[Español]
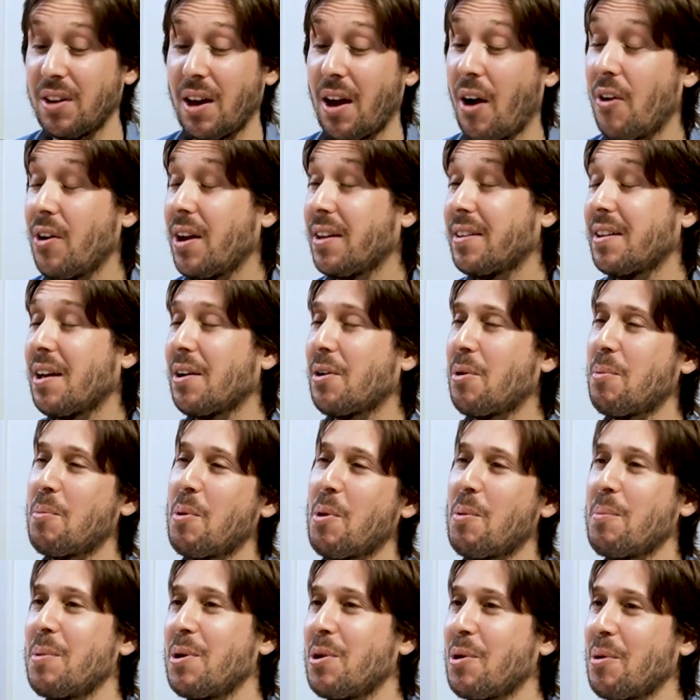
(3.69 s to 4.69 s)
ahora está
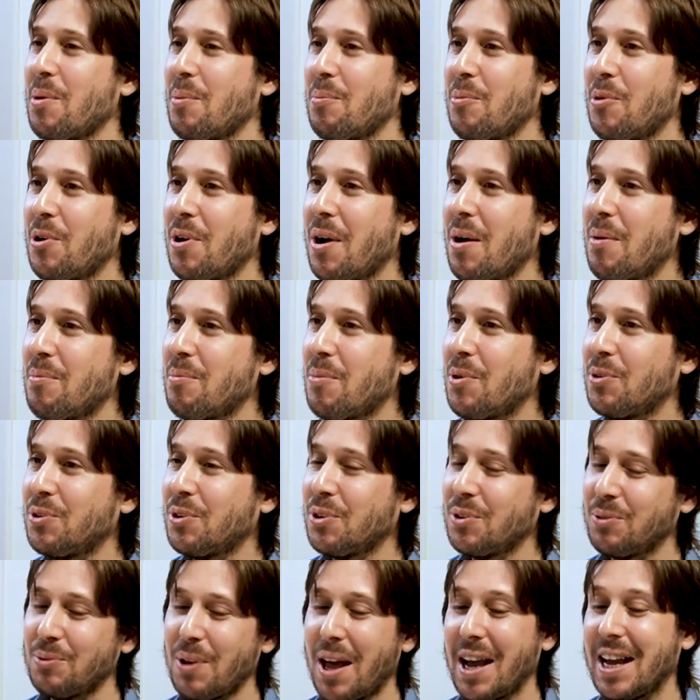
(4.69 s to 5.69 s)
como medio en boga un
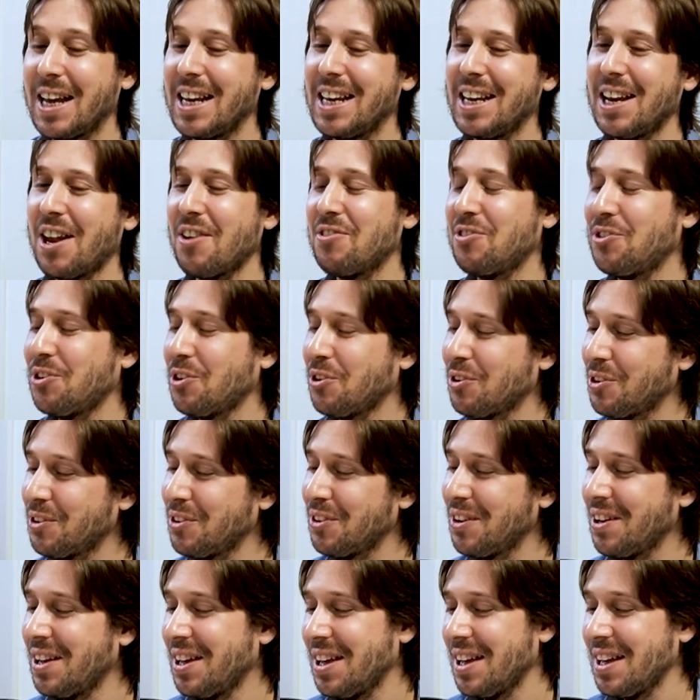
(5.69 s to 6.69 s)
montón, una
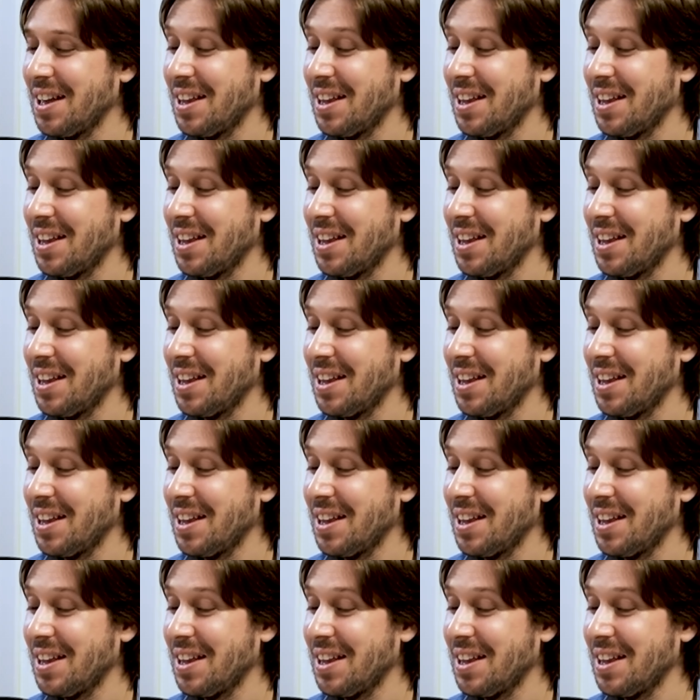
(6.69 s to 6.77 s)
generación